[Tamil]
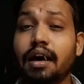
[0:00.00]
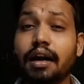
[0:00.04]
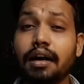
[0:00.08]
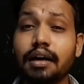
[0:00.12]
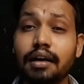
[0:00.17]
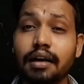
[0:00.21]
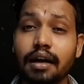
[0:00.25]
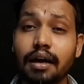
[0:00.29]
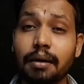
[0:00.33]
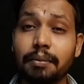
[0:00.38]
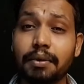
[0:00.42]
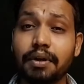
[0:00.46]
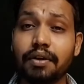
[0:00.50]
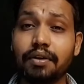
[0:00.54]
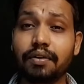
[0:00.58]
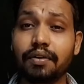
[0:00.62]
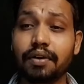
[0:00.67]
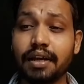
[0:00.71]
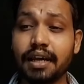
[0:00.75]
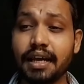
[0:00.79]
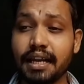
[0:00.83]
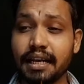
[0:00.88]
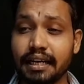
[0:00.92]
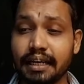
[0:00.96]

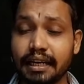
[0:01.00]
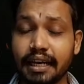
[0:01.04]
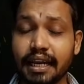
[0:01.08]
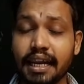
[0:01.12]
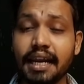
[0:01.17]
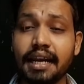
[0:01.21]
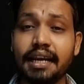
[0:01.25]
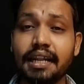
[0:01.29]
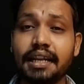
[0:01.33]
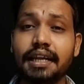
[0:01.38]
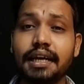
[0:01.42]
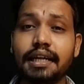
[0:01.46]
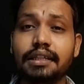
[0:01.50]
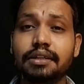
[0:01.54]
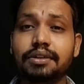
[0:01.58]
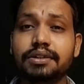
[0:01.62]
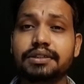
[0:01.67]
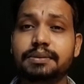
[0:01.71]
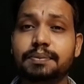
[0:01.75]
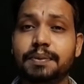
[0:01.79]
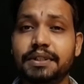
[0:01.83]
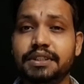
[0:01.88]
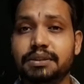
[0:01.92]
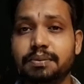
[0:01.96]
அண்ணாமலர்களுடைய நேற்று அந்த ஒரு
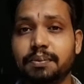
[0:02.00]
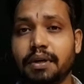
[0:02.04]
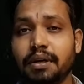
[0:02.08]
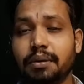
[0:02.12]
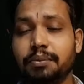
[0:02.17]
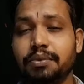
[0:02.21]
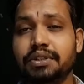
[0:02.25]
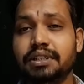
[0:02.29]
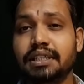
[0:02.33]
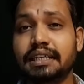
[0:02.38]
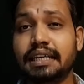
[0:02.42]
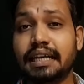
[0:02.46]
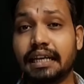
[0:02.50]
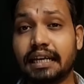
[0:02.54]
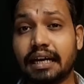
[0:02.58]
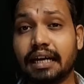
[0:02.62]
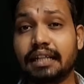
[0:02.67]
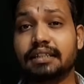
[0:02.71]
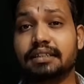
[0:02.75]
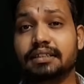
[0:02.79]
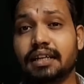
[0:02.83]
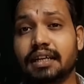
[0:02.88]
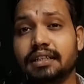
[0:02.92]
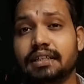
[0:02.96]
ஸ்பீச் பார்க்கும்போது எனக்கு
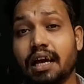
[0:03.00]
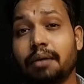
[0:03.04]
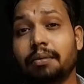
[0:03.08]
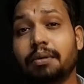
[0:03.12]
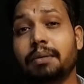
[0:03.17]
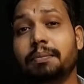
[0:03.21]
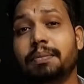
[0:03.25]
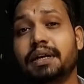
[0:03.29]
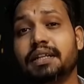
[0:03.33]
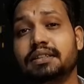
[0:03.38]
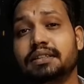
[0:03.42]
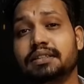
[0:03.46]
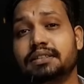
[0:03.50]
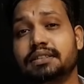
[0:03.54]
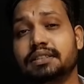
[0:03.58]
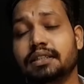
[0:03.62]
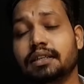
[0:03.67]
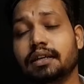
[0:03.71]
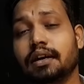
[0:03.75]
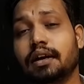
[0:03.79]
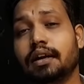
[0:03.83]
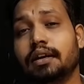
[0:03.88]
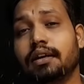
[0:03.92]
அதுதான் ஞாபகப்படுத்திச்சு